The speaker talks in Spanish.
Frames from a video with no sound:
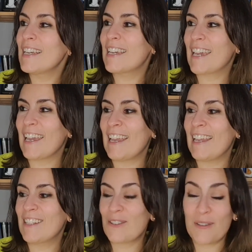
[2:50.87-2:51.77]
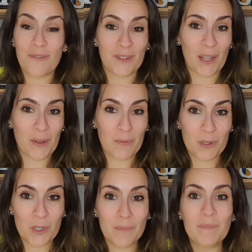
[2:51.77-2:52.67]
que estoy disfrutando
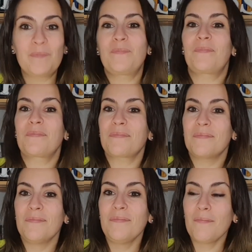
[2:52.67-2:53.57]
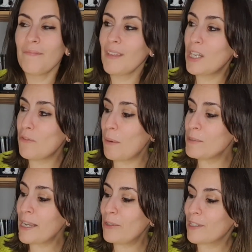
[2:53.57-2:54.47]
mucho. Nos
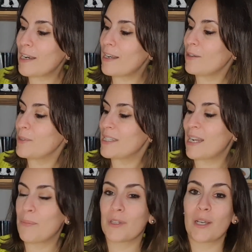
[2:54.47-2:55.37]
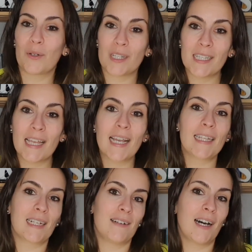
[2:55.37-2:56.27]
vamos a encontrar a nuestra protagonista que
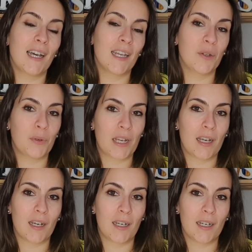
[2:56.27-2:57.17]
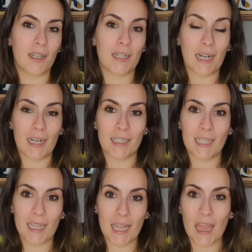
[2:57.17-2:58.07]
trabaja en una
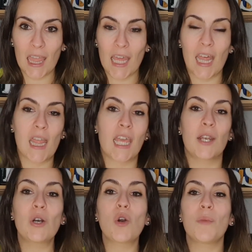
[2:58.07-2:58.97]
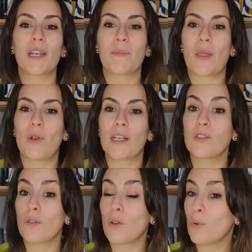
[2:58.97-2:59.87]
residencia de ancianos como animadora
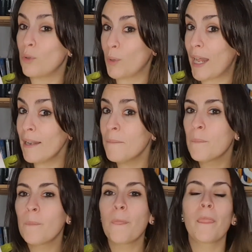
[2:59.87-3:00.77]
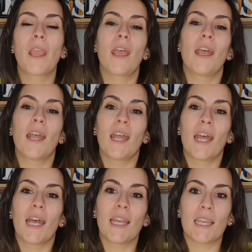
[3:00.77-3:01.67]
sociocultural.
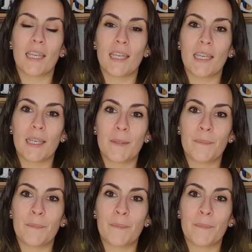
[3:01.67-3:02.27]
Y